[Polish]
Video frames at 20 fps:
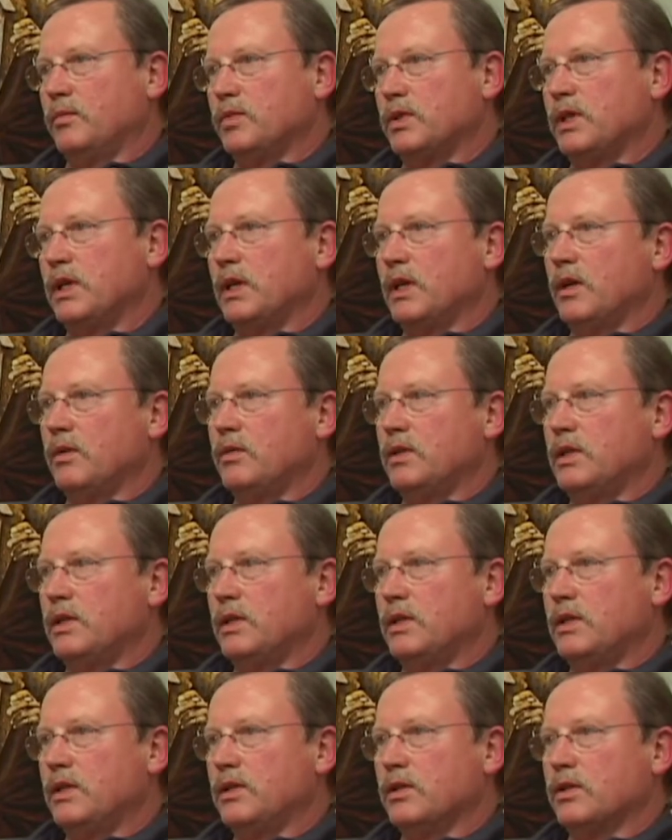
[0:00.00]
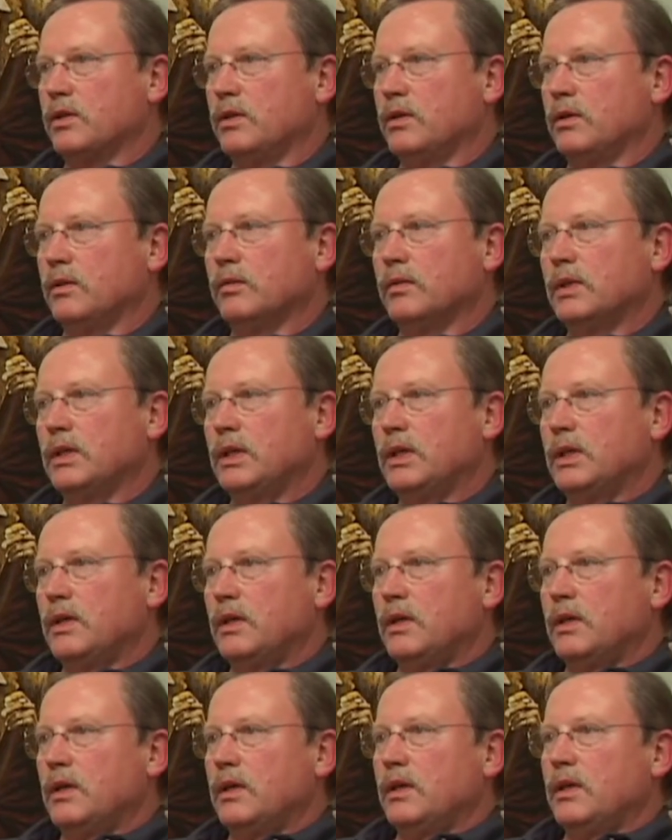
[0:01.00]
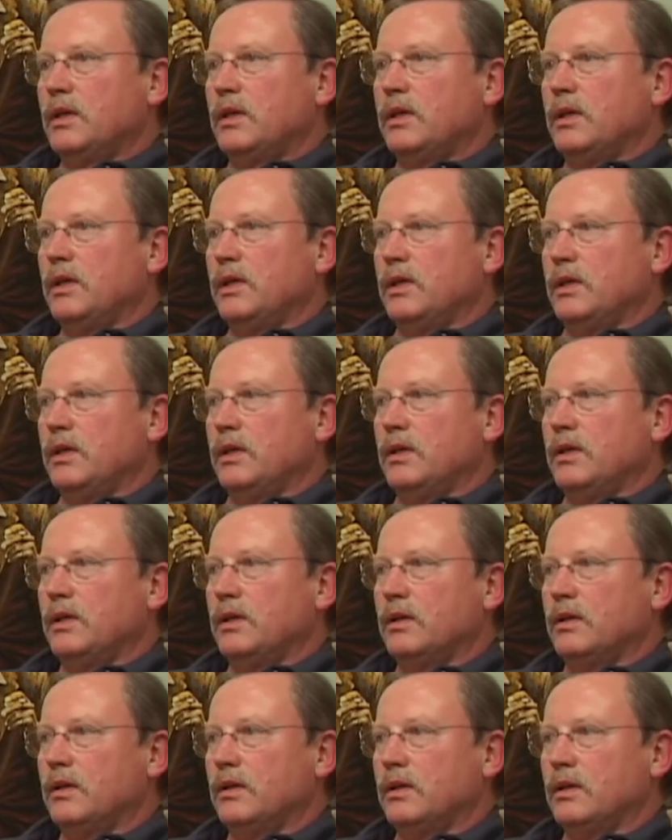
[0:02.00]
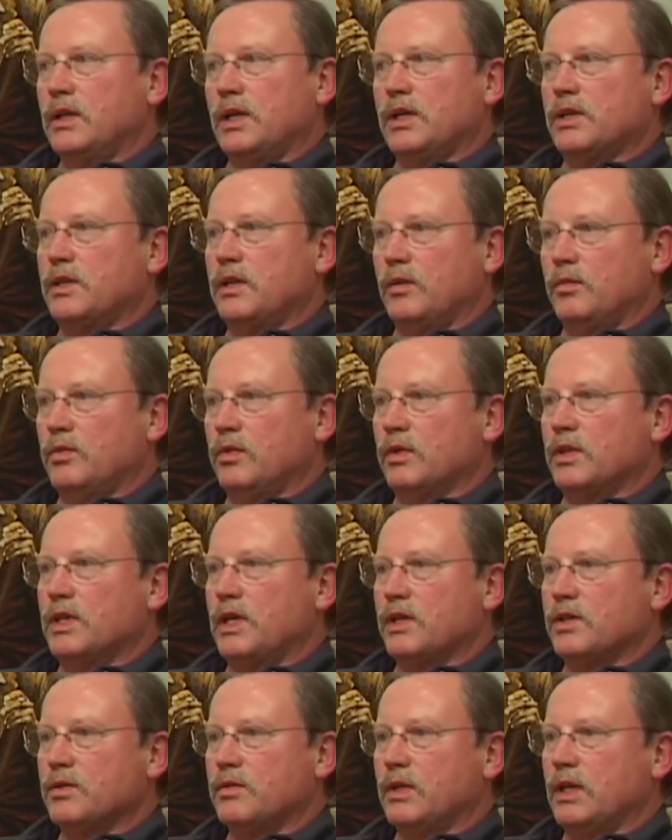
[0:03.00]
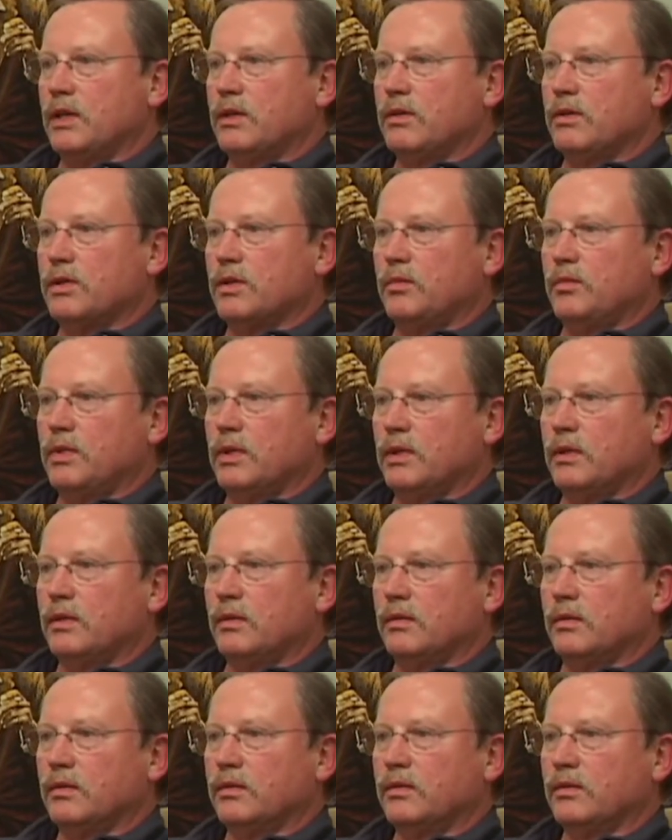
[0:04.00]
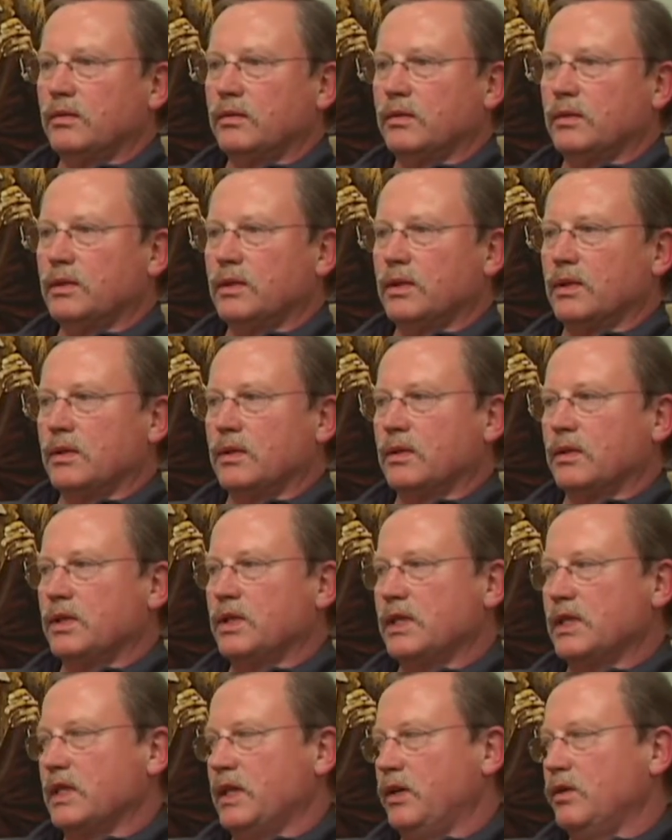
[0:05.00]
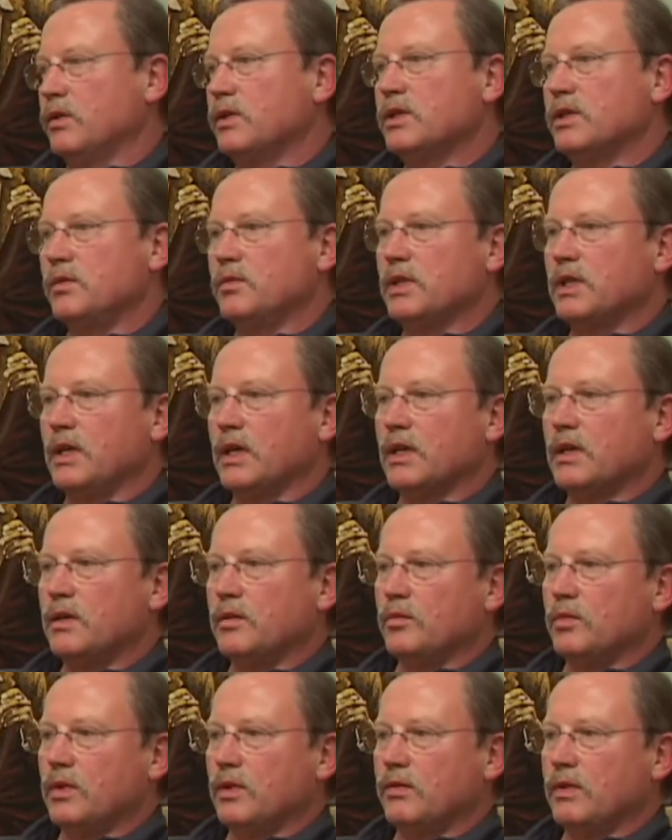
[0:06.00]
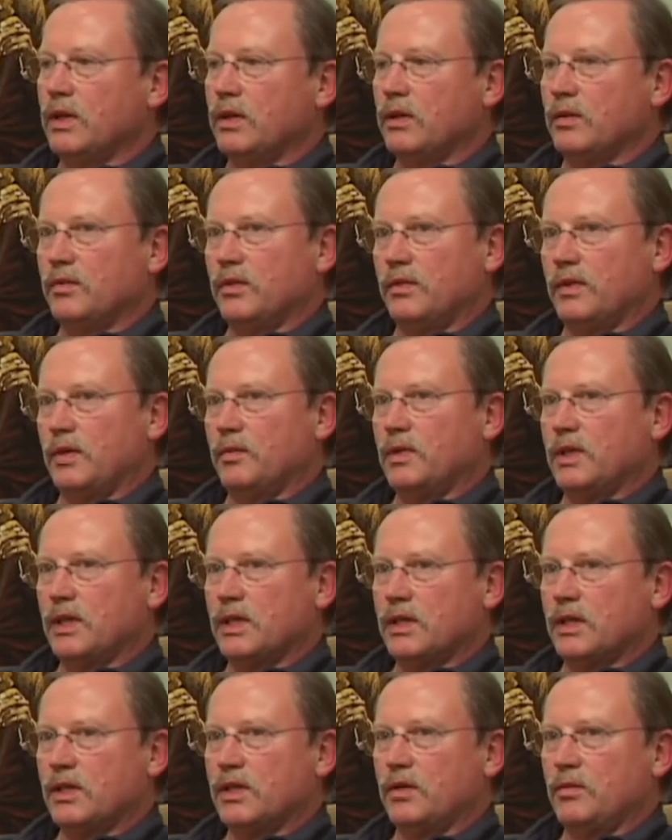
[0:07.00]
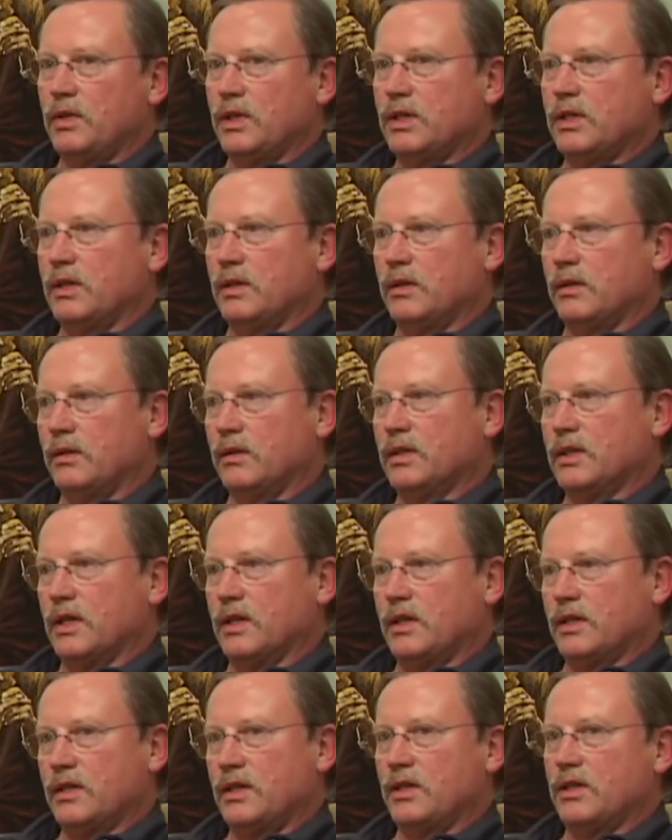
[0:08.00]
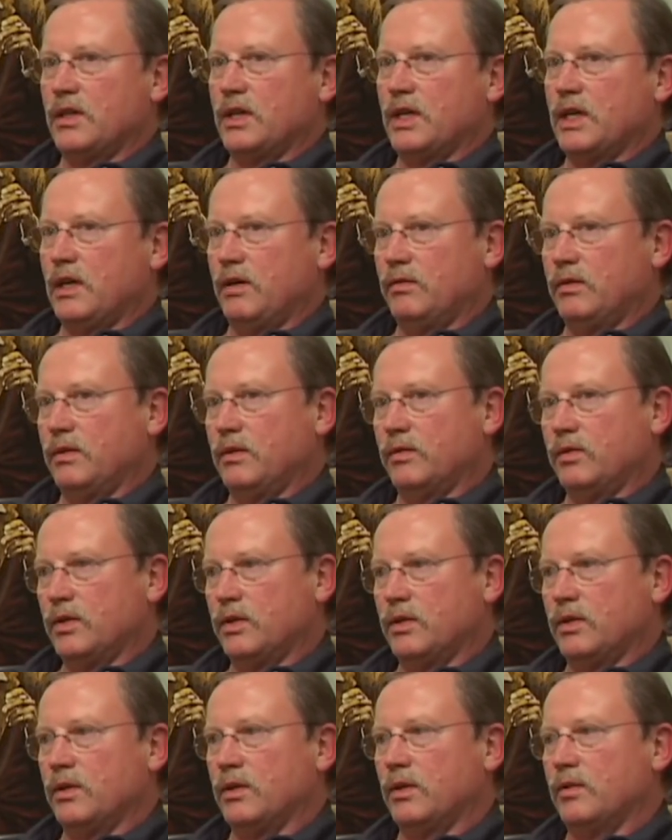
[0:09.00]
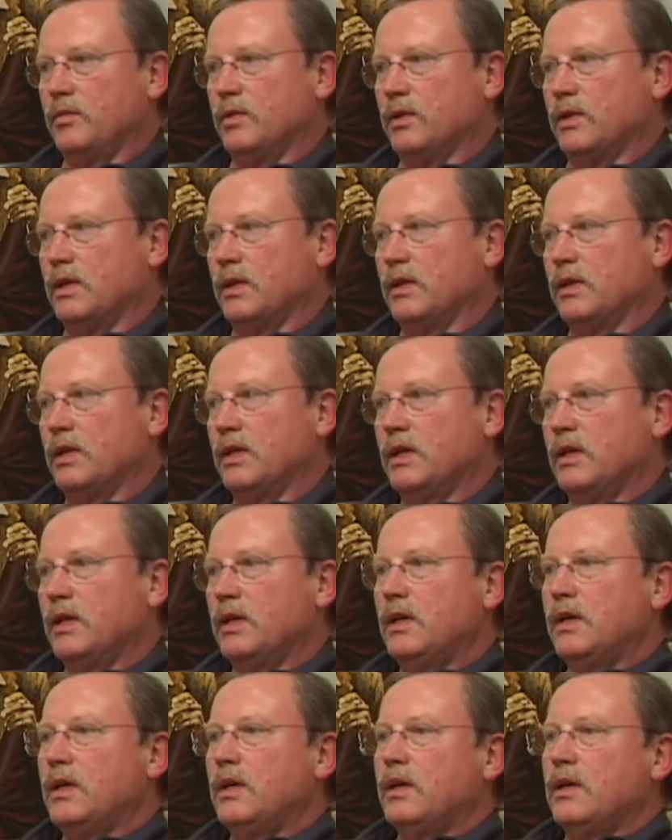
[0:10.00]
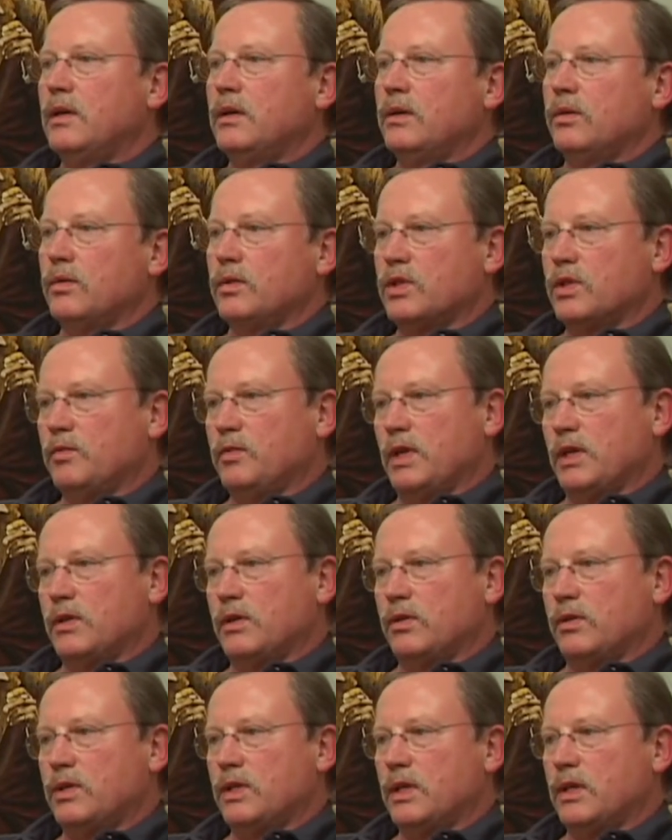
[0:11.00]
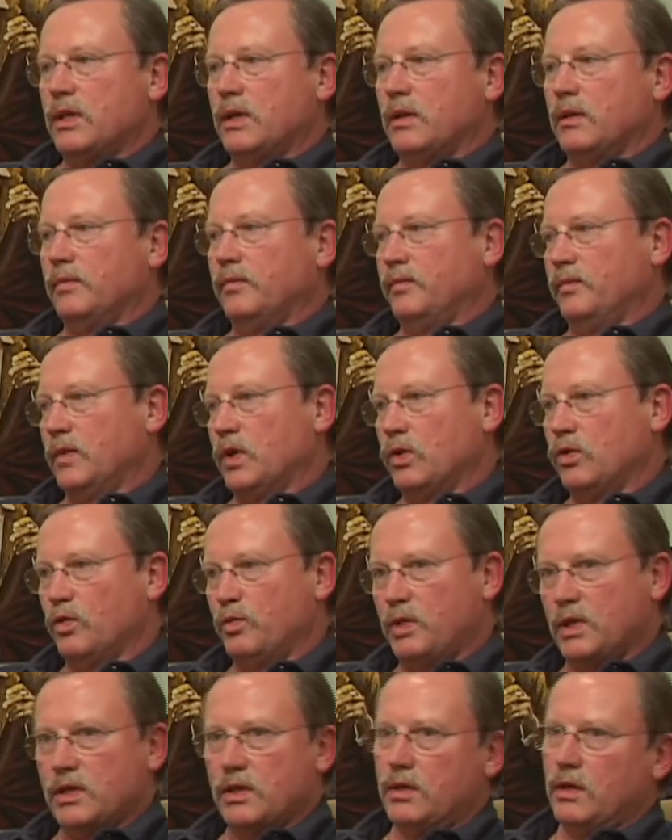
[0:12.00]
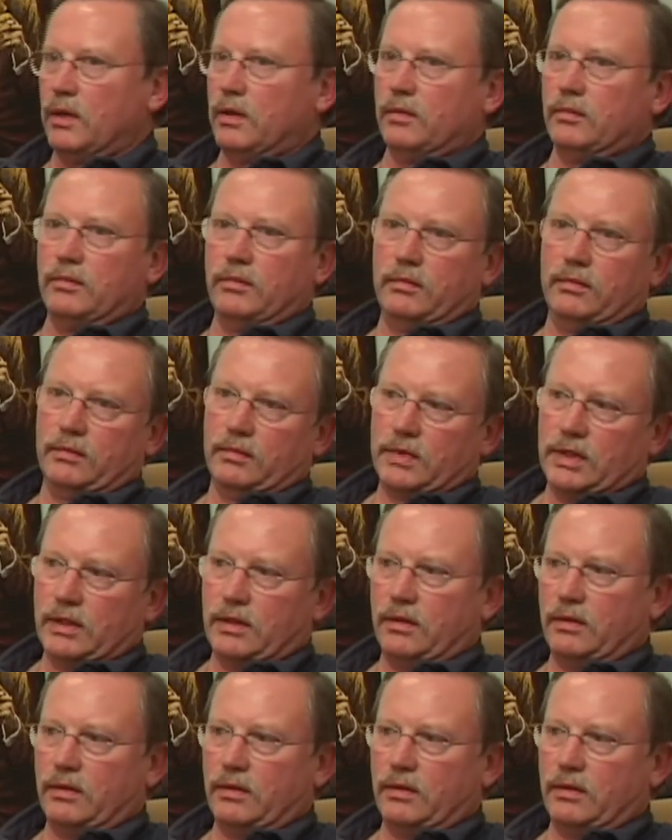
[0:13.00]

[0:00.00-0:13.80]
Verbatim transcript: przyjechały dzieci z żoną i też nie było czasu na to, żeby e, się zająć czymś takim, bo wiadomo, w Ameryce trzeba się zakasać rękawy, wziąć do roboty, utrzymać rodzinę, kupić dom. E,